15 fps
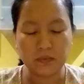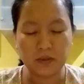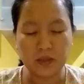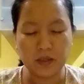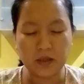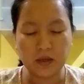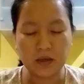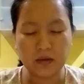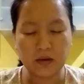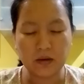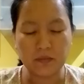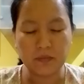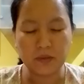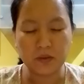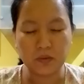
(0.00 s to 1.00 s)
telinga
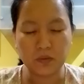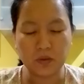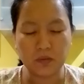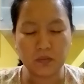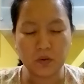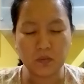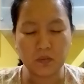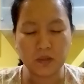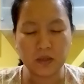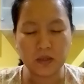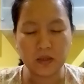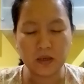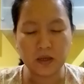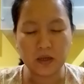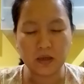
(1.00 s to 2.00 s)
kami Tuhan mau
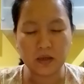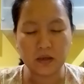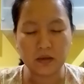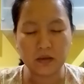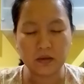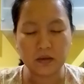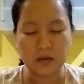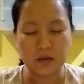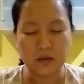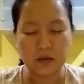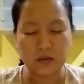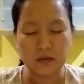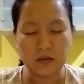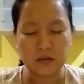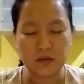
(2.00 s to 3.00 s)
mendengar
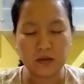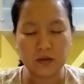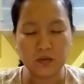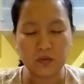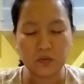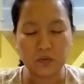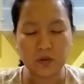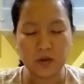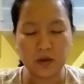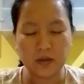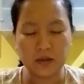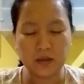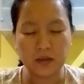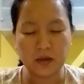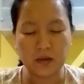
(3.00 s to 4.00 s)
dan juga
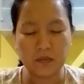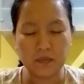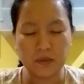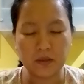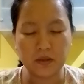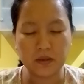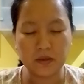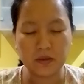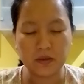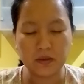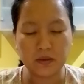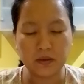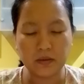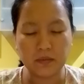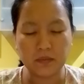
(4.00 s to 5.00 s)
hati kami,
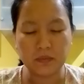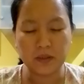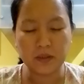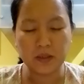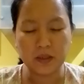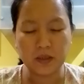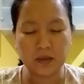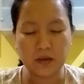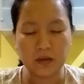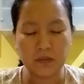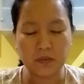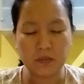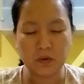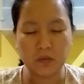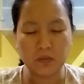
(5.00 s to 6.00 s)
pikiran
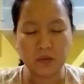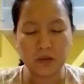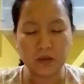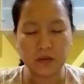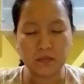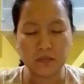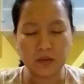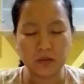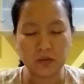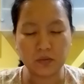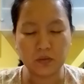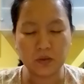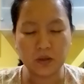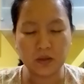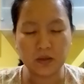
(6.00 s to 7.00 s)
kami mau menerima
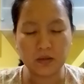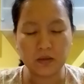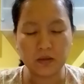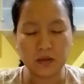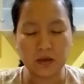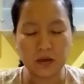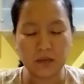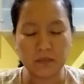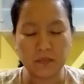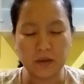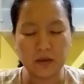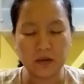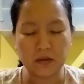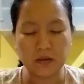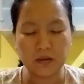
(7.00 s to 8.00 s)
Tuhan dengan
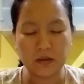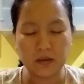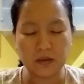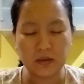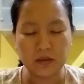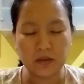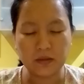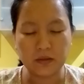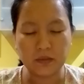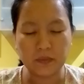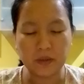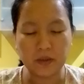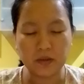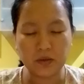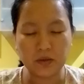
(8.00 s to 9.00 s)
lapang.
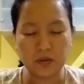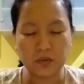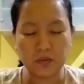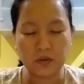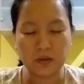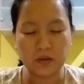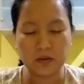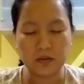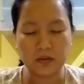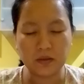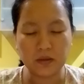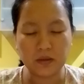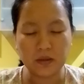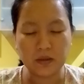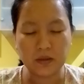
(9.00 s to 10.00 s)
Terima kasih Tuhan.
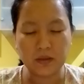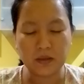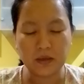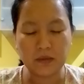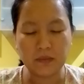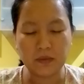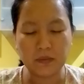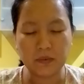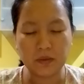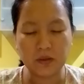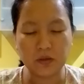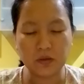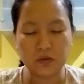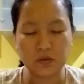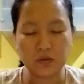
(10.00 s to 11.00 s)
Dalam nama
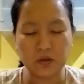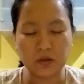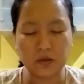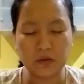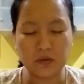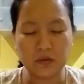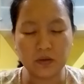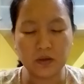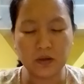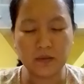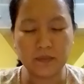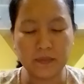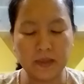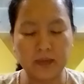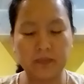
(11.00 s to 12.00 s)
Yesus, haleluya.
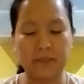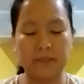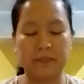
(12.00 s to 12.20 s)
Amin